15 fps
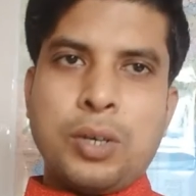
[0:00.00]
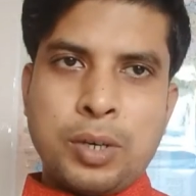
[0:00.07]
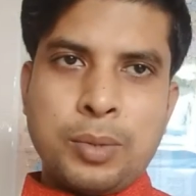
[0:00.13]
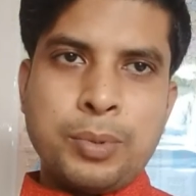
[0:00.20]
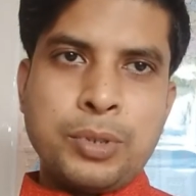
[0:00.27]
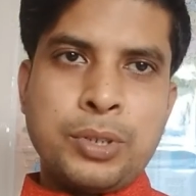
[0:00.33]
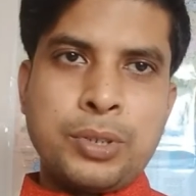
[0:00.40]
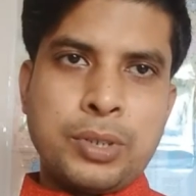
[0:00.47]

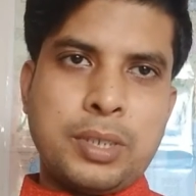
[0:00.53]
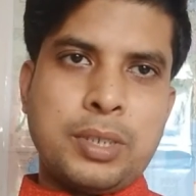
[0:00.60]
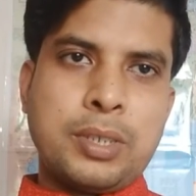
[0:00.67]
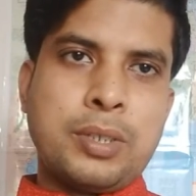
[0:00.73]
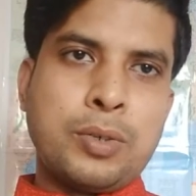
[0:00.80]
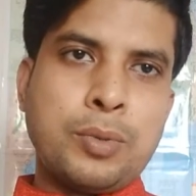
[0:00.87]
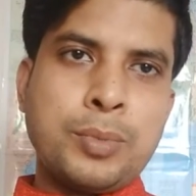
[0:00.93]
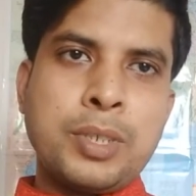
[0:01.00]
অবশ্যই
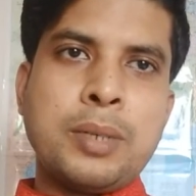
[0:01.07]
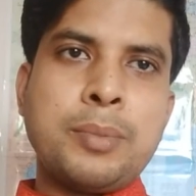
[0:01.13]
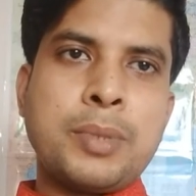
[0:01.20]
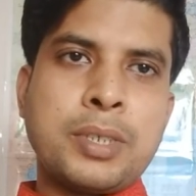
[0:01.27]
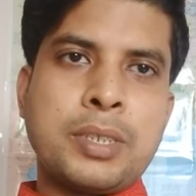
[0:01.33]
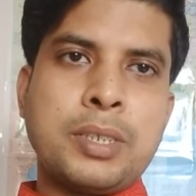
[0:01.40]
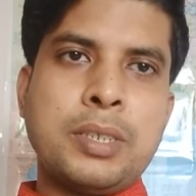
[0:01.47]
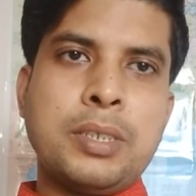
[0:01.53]
রমজান
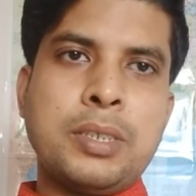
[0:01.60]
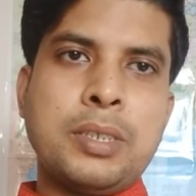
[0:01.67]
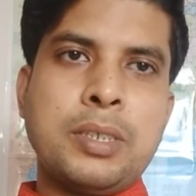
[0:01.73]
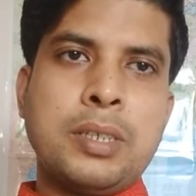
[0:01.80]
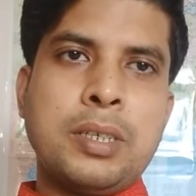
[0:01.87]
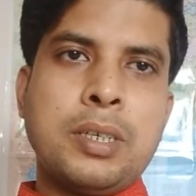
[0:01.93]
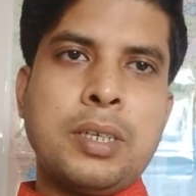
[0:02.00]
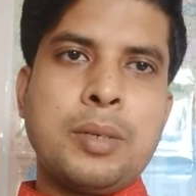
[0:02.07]
মাসের
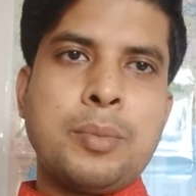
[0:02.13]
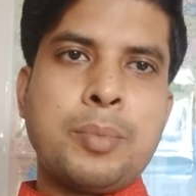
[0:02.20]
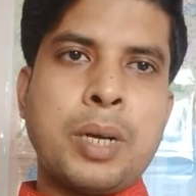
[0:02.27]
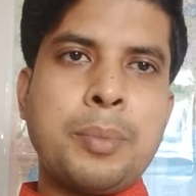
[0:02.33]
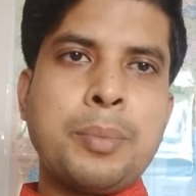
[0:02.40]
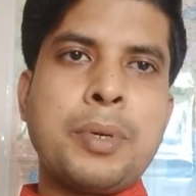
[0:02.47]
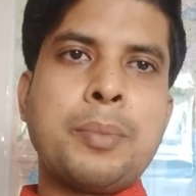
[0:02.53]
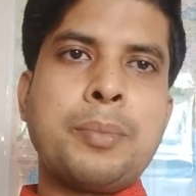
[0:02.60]

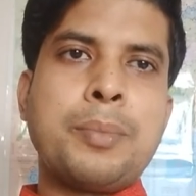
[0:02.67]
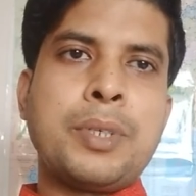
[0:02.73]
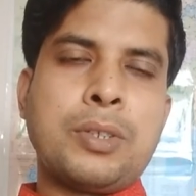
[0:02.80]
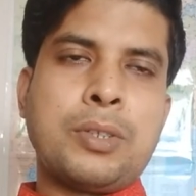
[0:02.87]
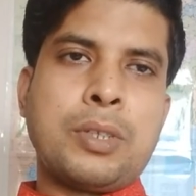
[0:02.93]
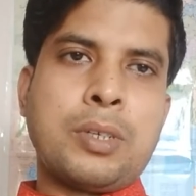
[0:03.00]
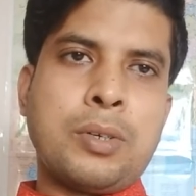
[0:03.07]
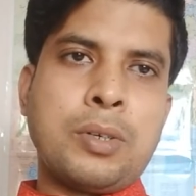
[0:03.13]
ভাব
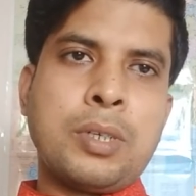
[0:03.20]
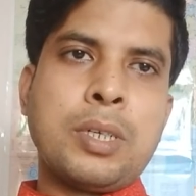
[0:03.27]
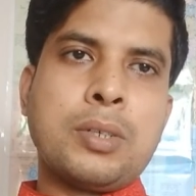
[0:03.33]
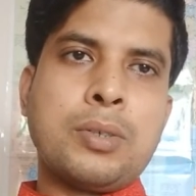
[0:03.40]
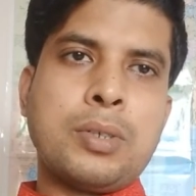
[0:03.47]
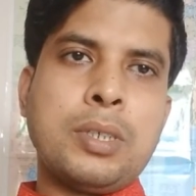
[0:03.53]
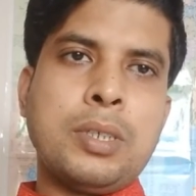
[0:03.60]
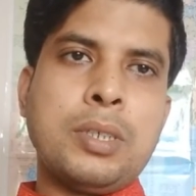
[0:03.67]
গাম্ভীর্যতা রক্ষা
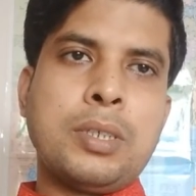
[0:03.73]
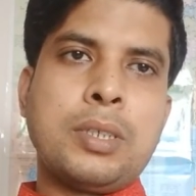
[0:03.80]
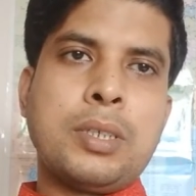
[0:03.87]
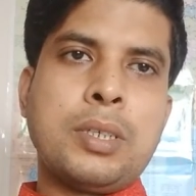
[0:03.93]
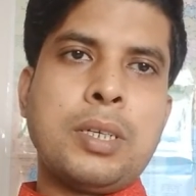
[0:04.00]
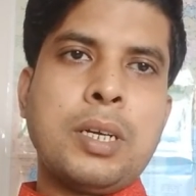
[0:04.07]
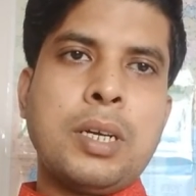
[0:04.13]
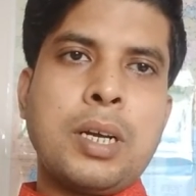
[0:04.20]
করে
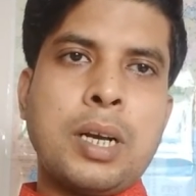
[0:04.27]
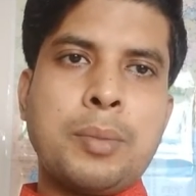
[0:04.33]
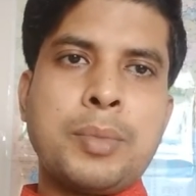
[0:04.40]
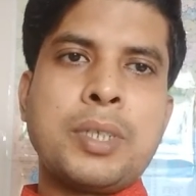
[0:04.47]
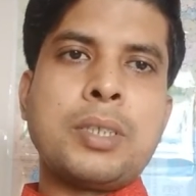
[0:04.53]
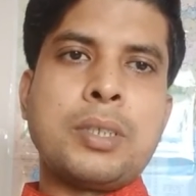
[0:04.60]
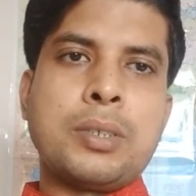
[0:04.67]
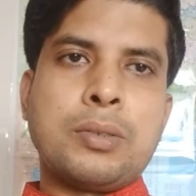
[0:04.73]

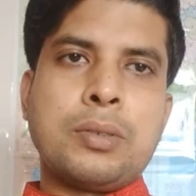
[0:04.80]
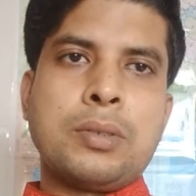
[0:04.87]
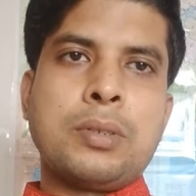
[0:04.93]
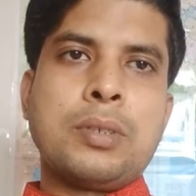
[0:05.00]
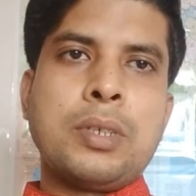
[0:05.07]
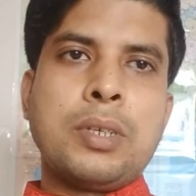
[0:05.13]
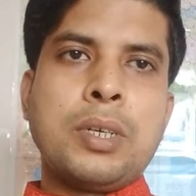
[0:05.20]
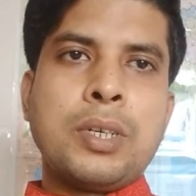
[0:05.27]
আমরা যেন
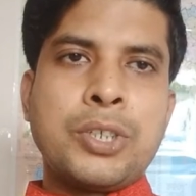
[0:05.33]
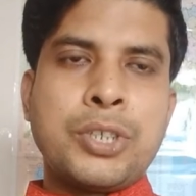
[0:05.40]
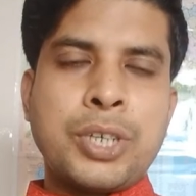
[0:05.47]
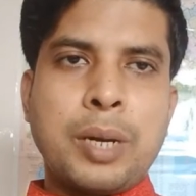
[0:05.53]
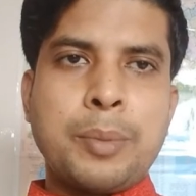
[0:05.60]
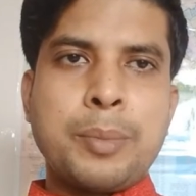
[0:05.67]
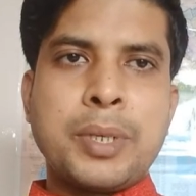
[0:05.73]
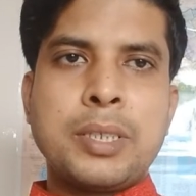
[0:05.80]

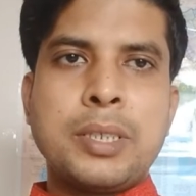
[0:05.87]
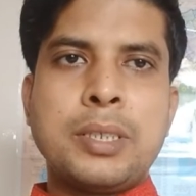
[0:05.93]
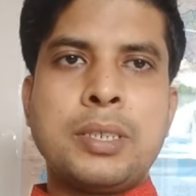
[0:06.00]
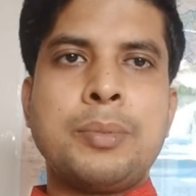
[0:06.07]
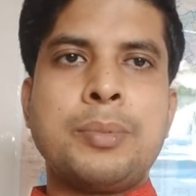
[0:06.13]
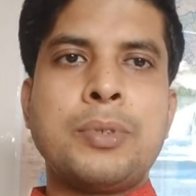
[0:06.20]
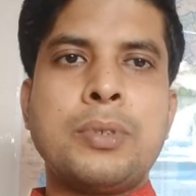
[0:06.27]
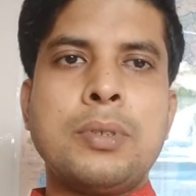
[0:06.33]
সামাজিক
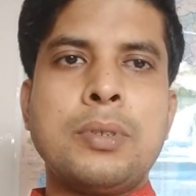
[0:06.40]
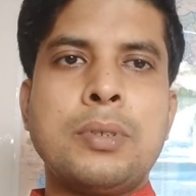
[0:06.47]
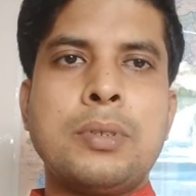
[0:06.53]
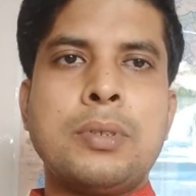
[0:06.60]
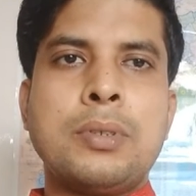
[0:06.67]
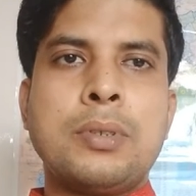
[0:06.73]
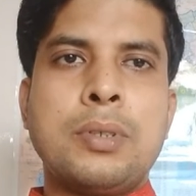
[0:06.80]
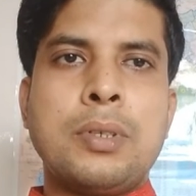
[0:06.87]
জীবন
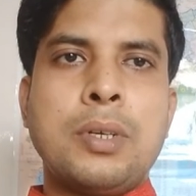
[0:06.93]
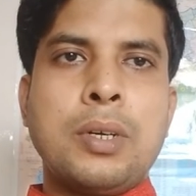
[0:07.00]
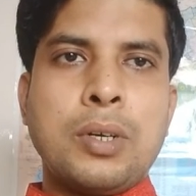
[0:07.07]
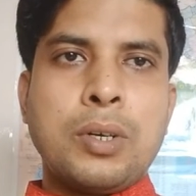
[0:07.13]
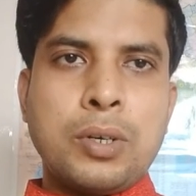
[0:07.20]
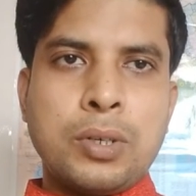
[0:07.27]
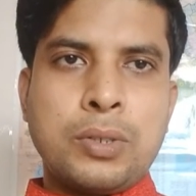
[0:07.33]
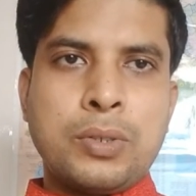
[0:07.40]

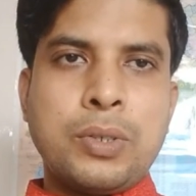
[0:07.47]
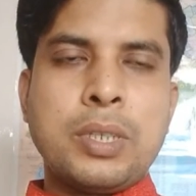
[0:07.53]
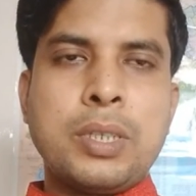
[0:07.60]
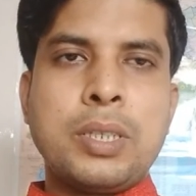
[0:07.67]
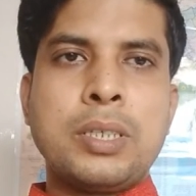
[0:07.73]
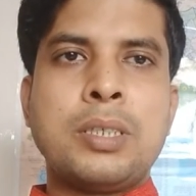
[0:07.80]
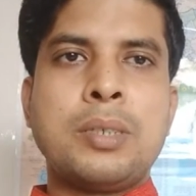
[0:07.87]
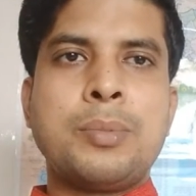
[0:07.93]

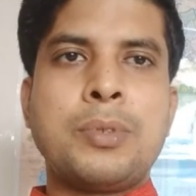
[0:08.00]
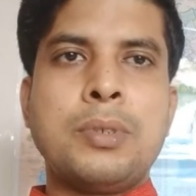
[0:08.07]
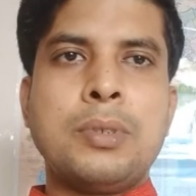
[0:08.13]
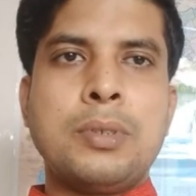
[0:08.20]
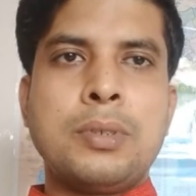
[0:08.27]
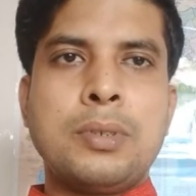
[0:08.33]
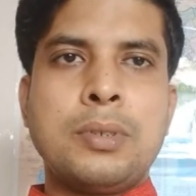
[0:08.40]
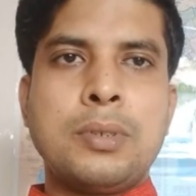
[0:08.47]
অর্থনীতি জীবন
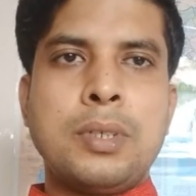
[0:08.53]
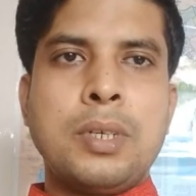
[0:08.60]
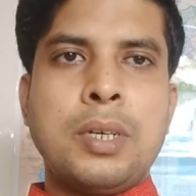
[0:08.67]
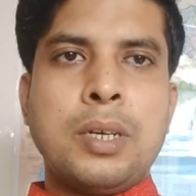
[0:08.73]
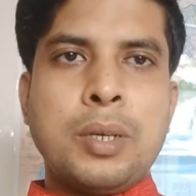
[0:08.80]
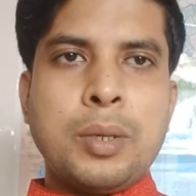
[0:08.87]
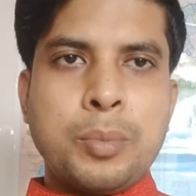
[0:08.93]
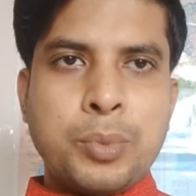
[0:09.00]

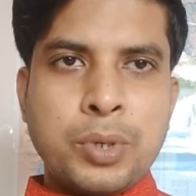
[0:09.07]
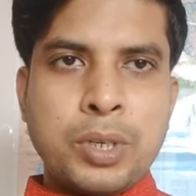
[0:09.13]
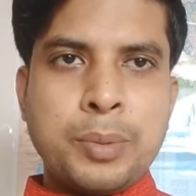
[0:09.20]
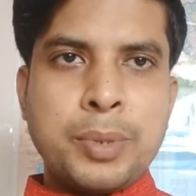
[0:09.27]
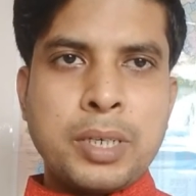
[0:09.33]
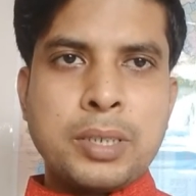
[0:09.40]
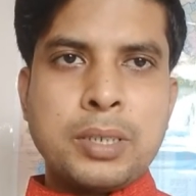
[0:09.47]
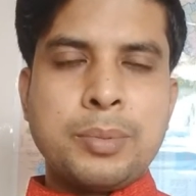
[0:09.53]

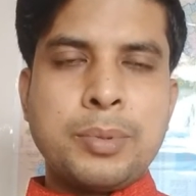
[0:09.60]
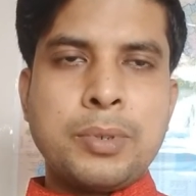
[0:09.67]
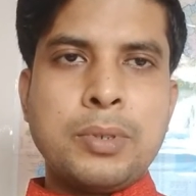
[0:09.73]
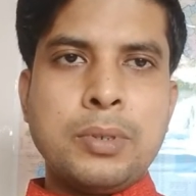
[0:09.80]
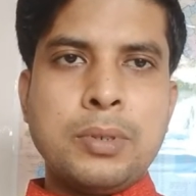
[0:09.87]
পরিবার জীবন